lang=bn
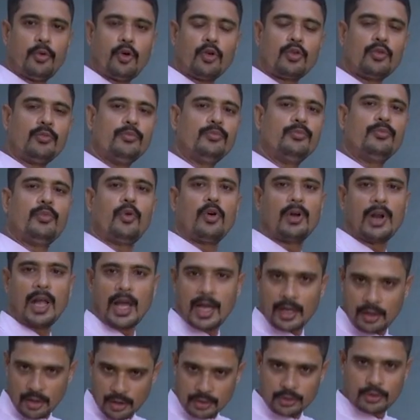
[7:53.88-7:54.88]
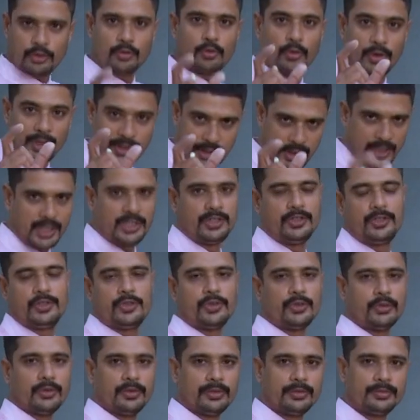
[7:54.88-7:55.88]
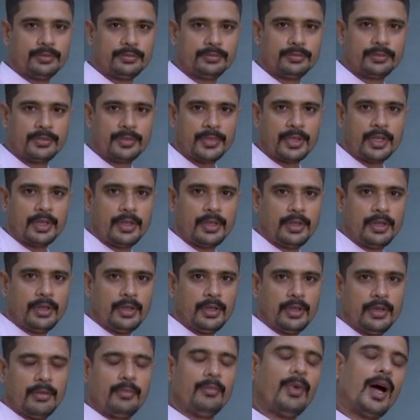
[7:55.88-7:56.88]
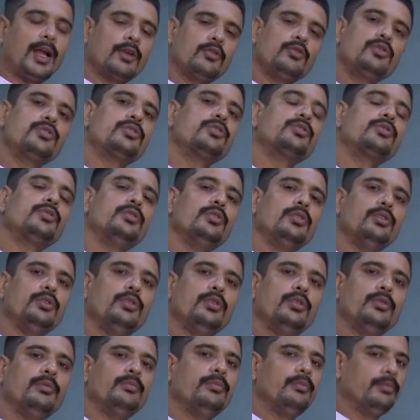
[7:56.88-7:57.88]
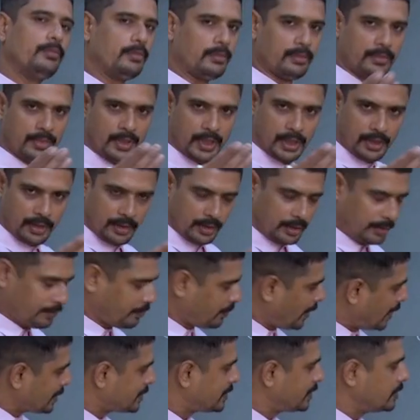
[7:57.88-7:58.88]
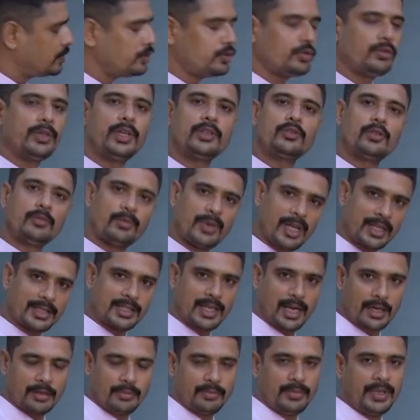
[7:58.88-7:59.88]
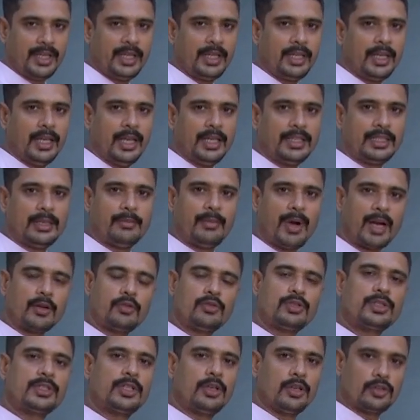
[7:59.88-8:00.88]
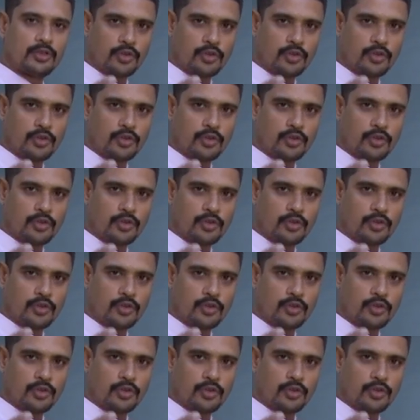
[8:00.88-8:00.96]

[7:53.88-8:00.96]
পরম্পরাগত ঐতিহ্য মানুষ তো প্রাচীন যুগে তোমরা জানবে যে মানুষ ছিল